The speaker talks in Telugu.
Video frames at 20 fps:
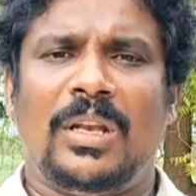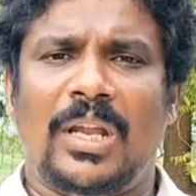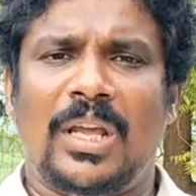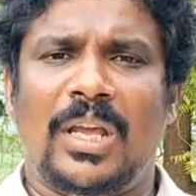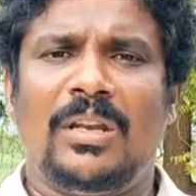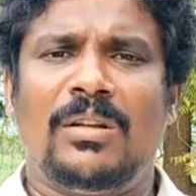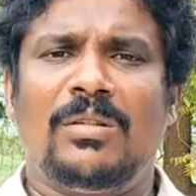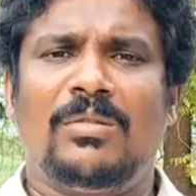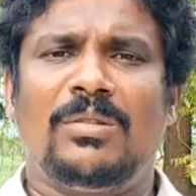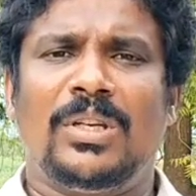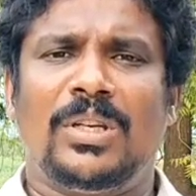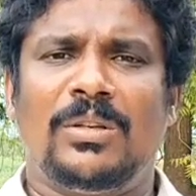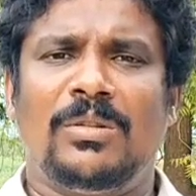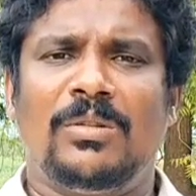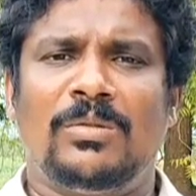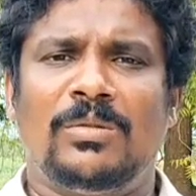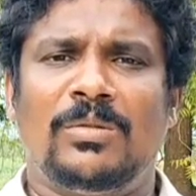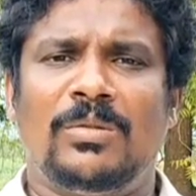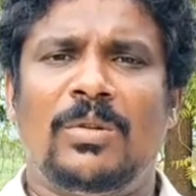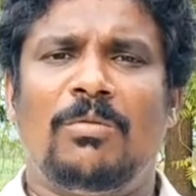నేను
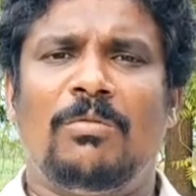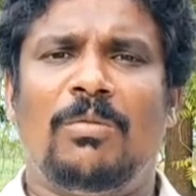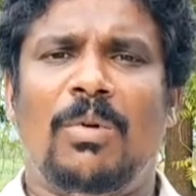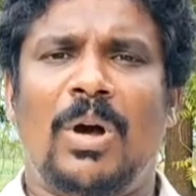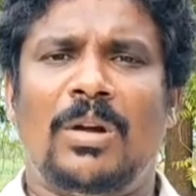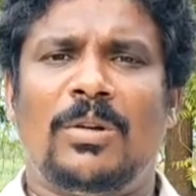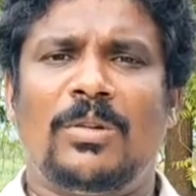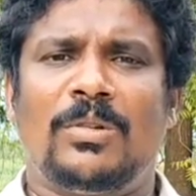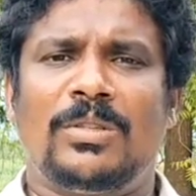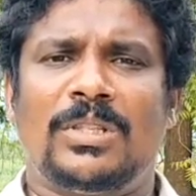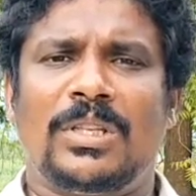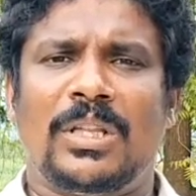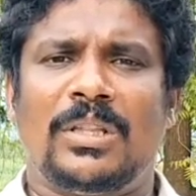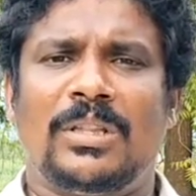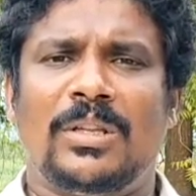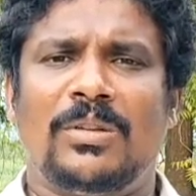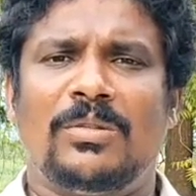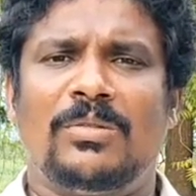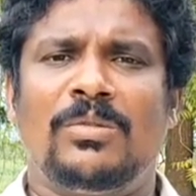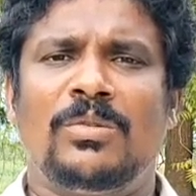నిన్ను వాక్కు
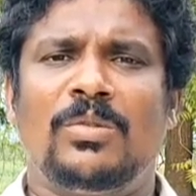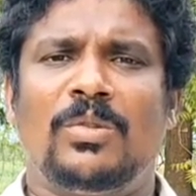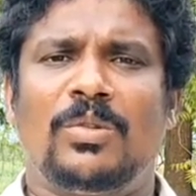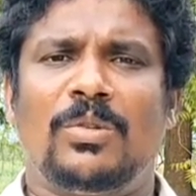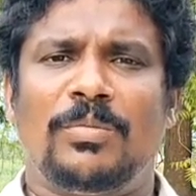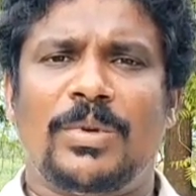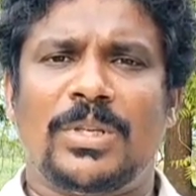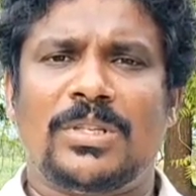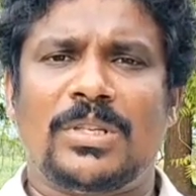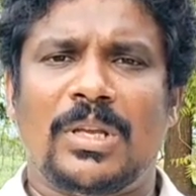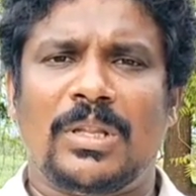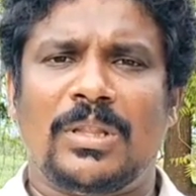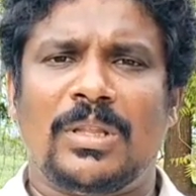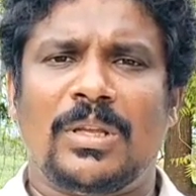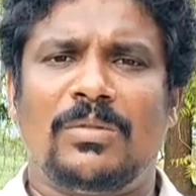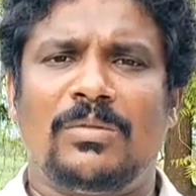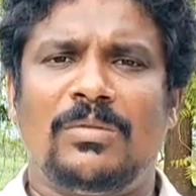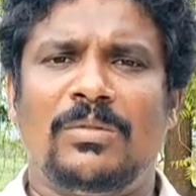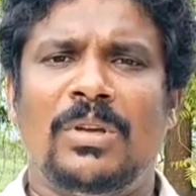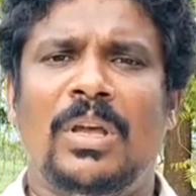చేతను కృప
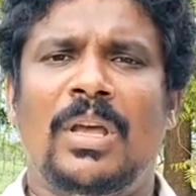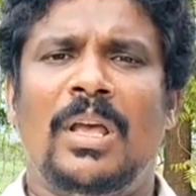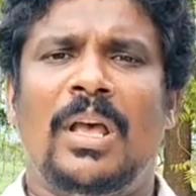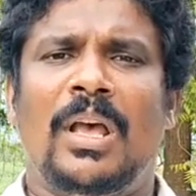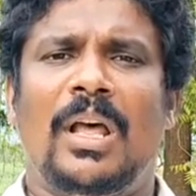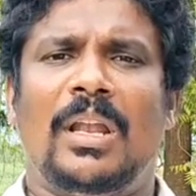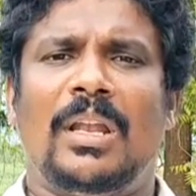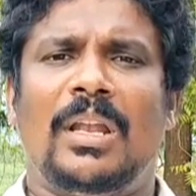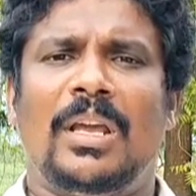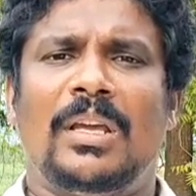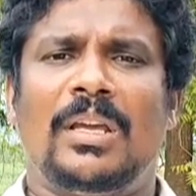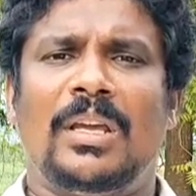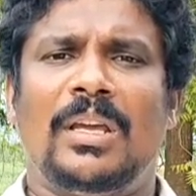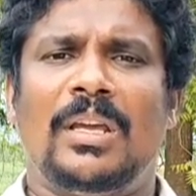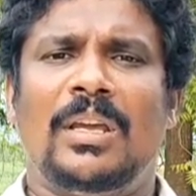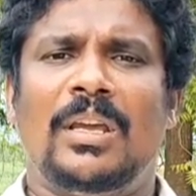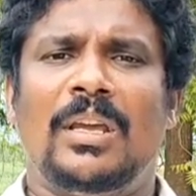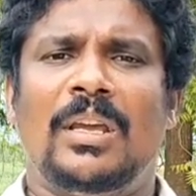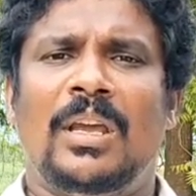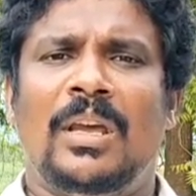చేతను
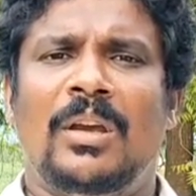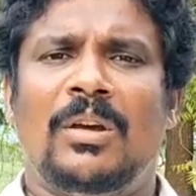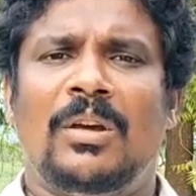అలాగే